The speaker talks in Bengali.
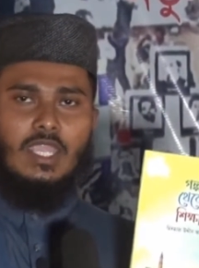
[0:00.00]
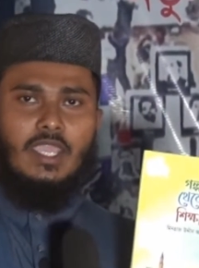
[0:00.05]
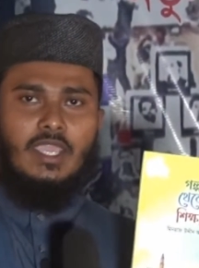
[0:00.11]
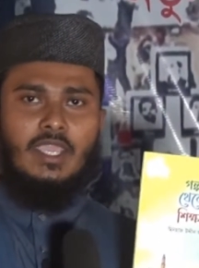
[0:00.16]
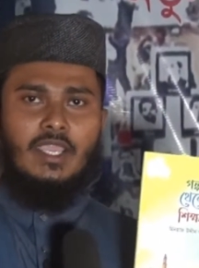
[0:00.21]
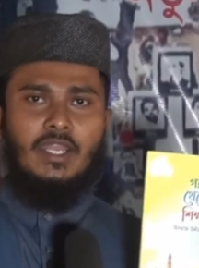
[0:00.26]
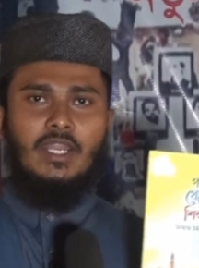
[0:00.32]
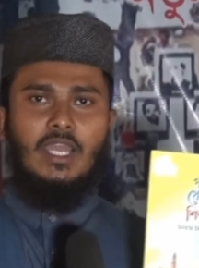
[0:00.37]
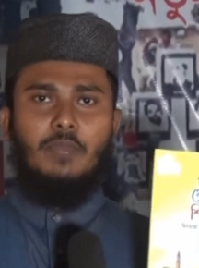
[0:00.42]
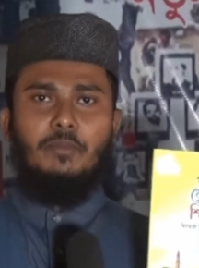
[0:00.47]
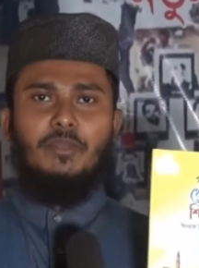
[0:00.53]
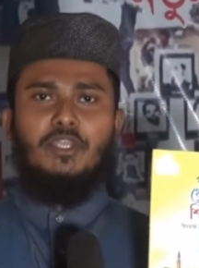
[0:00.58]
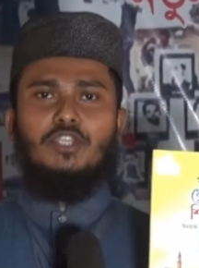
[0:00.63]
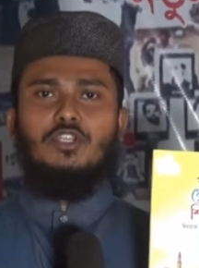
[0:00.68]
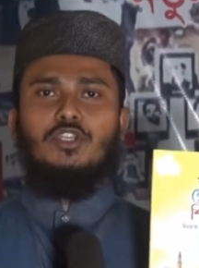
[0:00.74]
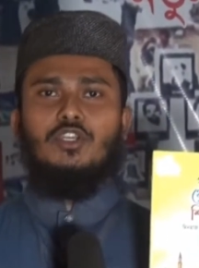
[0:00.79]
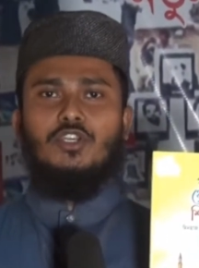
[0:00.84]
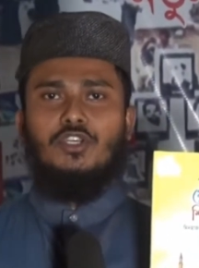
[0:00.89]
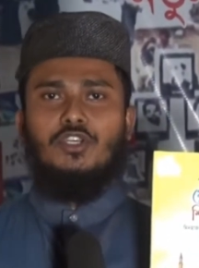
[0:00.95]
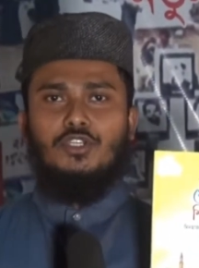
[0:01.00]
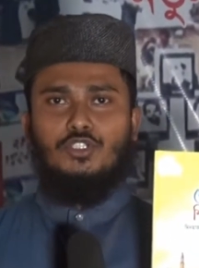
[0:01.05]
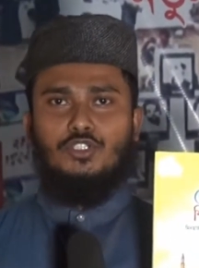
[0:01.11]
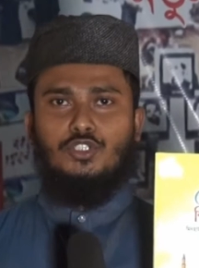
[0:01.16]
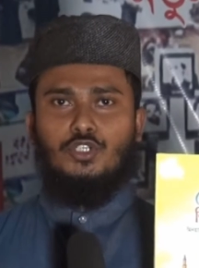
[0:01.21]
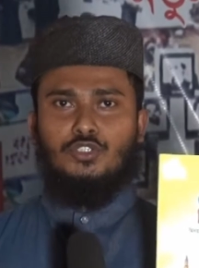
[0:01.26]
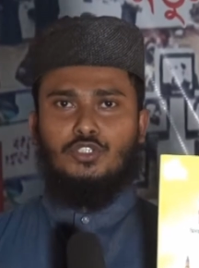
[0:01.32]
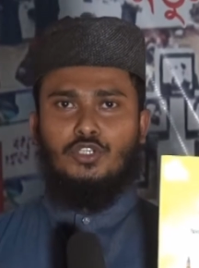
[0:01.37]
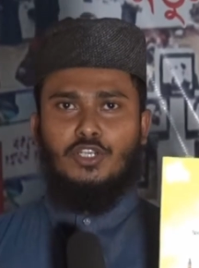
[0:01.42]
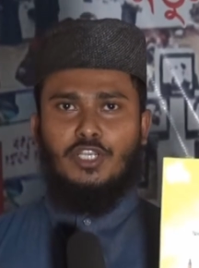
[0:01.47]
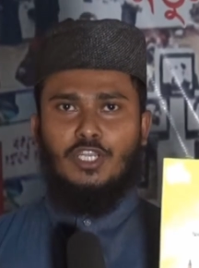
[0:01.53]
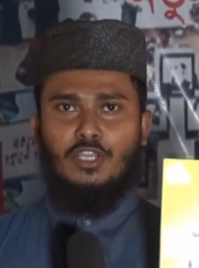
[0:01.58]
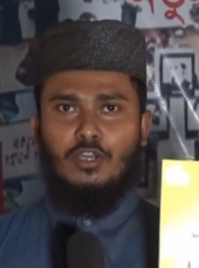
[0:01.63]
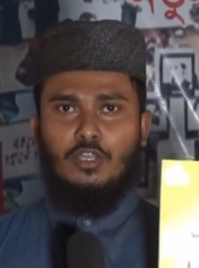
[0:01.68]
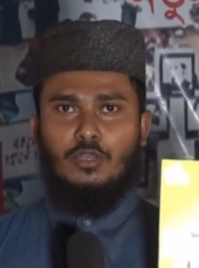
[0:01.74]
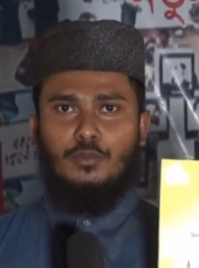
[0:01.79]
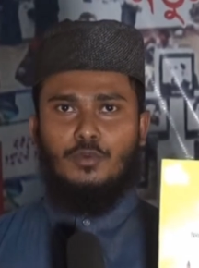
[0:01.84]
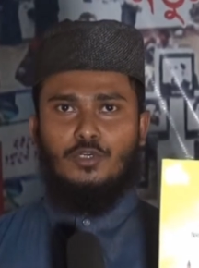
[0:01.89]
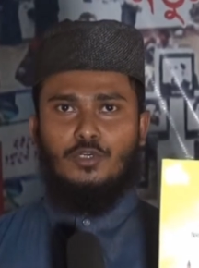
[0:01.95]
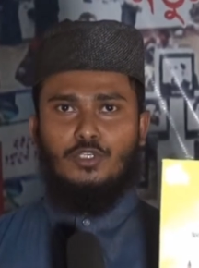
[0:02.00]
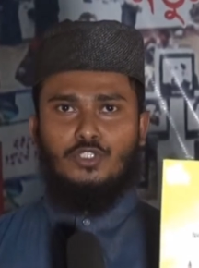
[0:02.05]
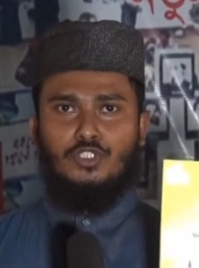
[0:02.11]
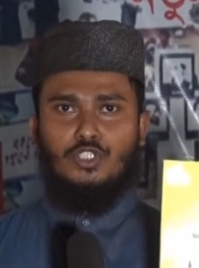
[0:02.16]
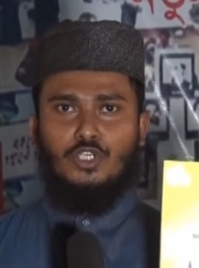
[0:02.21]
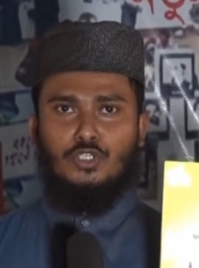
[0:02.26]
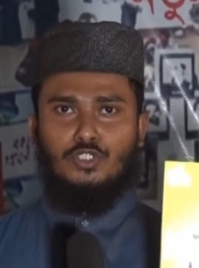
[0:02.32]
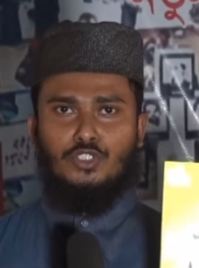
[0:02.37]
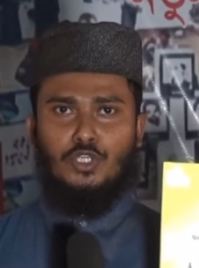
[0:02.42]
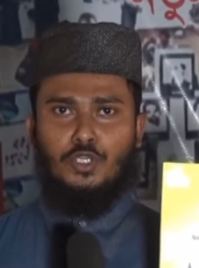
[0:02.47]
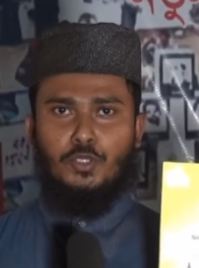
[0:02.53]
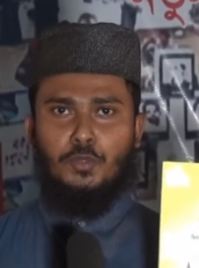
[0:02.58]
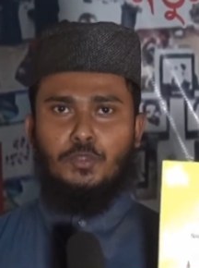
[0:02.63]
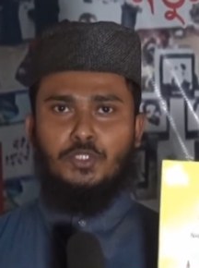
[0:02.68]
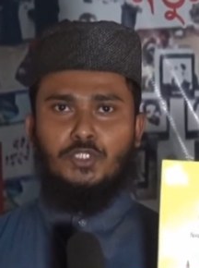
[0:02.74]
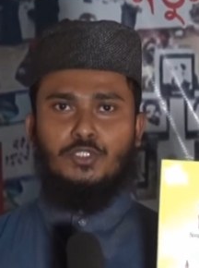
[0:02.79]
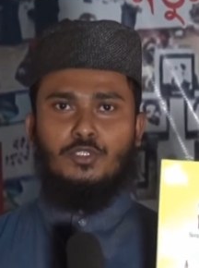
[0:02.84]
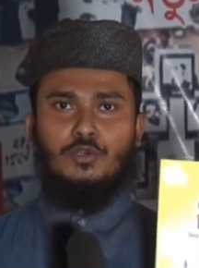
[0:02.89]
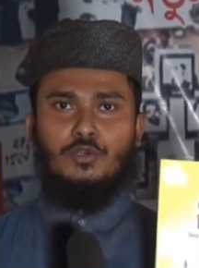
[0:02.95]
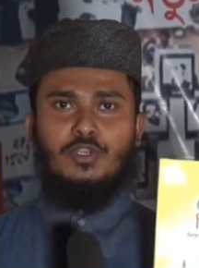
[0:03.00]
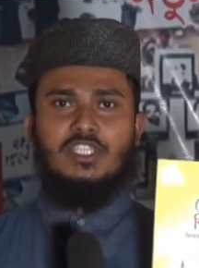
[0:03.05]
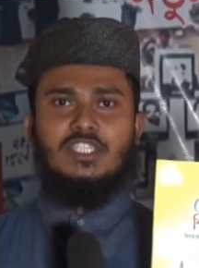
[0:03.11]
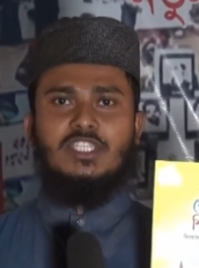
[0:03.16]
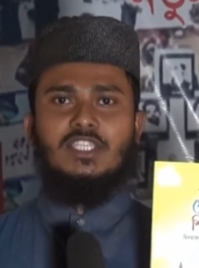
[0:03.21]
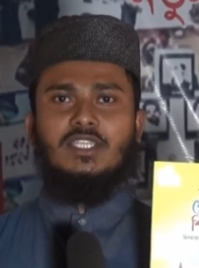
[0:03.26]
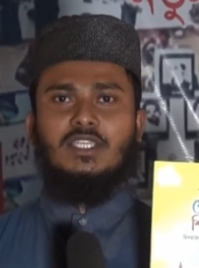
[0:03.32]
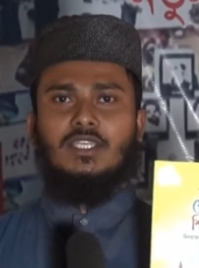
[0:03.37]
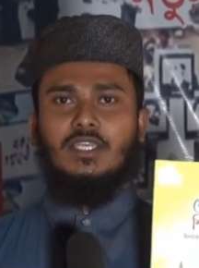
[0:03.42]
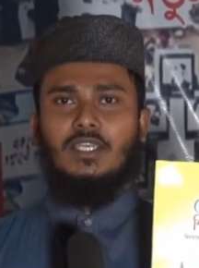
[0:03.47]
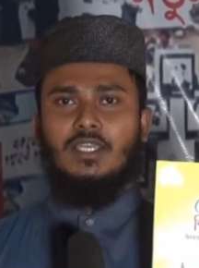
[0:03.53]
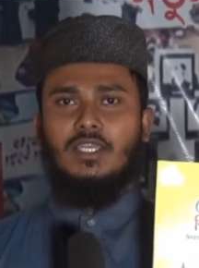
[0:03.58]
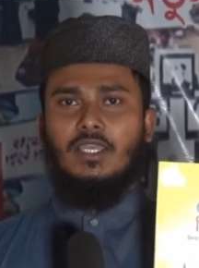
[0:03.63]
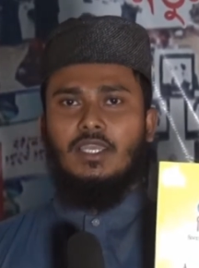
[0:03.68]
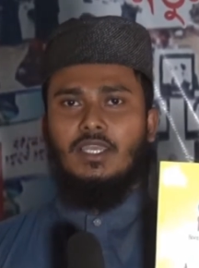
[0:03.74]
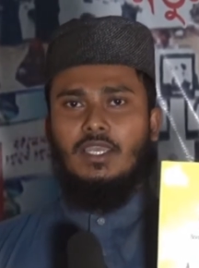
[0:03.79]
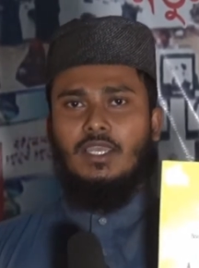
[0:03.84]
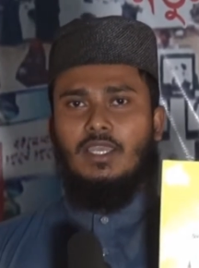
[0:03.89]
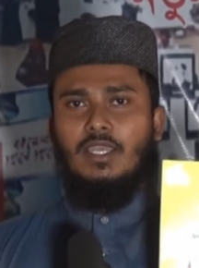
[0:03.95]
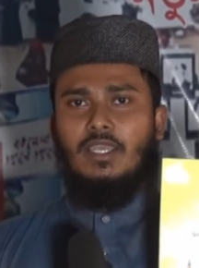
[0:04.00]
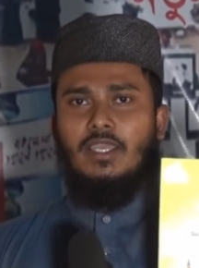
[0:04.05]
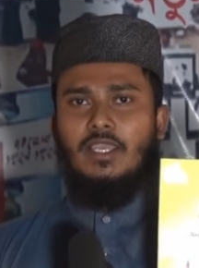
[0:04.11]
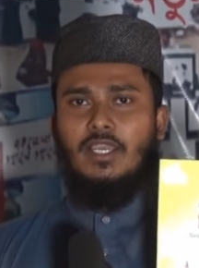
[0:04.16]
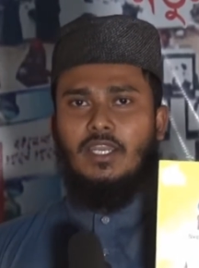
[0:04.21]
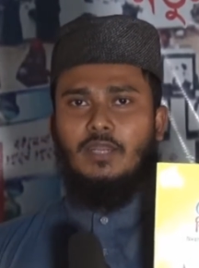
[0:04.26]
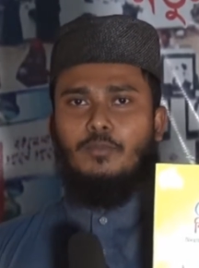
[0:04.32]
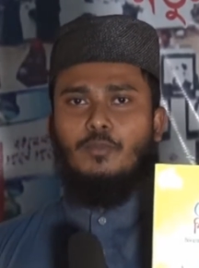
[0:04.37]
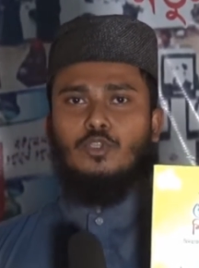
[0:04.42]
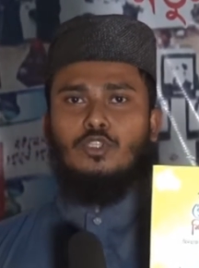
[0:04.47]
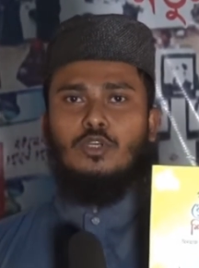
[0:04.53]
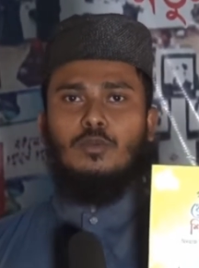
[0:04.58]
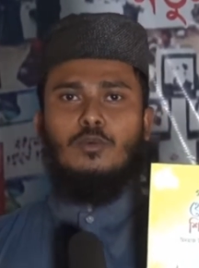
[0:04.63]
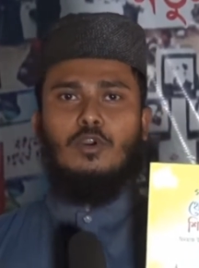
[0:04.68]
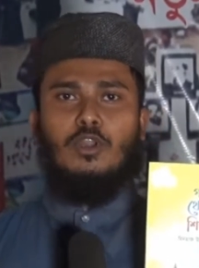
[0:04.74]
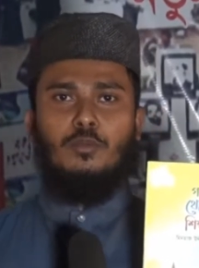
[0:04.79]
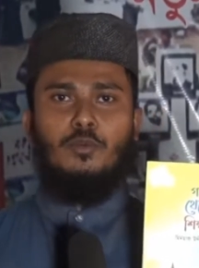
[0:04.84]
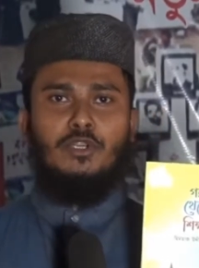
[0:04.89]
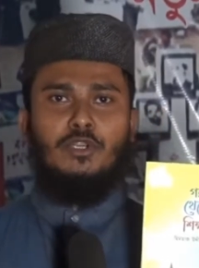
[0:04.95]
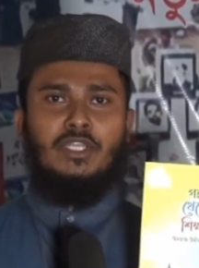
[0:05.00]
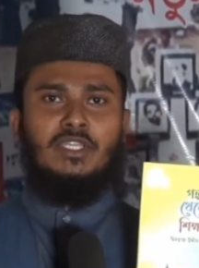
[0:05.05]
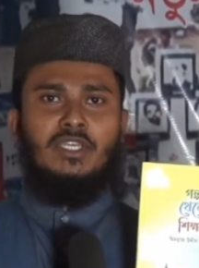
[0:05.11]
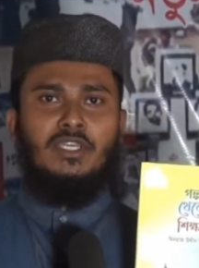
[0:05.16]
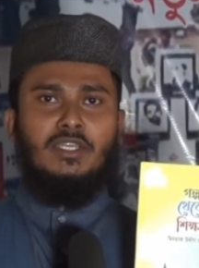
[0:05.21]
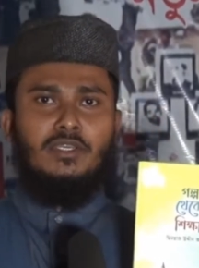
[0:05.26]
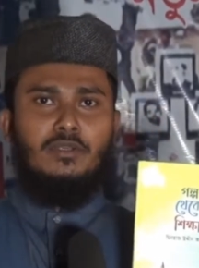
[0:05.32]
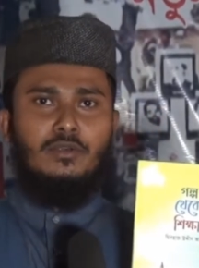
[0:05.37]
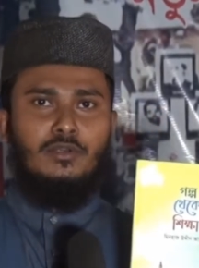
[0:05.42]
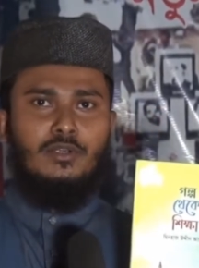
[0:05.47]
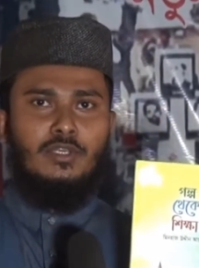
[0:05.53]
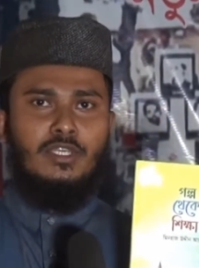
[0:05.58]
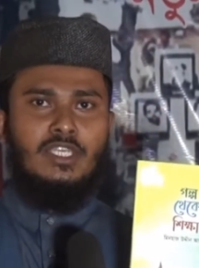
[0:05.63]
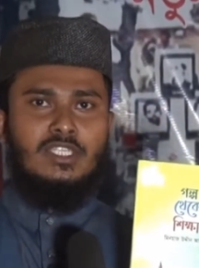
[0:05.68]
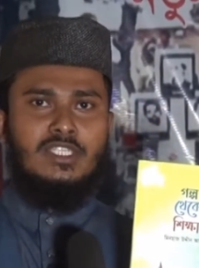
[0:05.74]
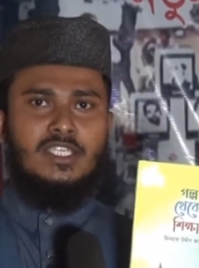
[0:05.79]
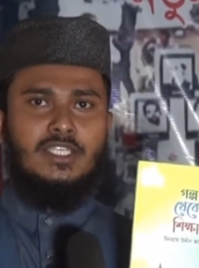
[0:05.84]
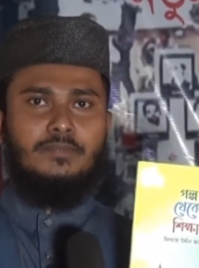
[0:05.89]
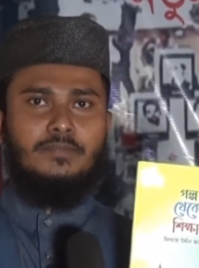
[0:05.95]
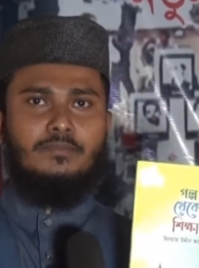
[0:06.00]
এখানে আমি সতেরোটি গল্প সন্নিবেশিত করেছি এখানে প্রথম গল্পটিতে হয়েছে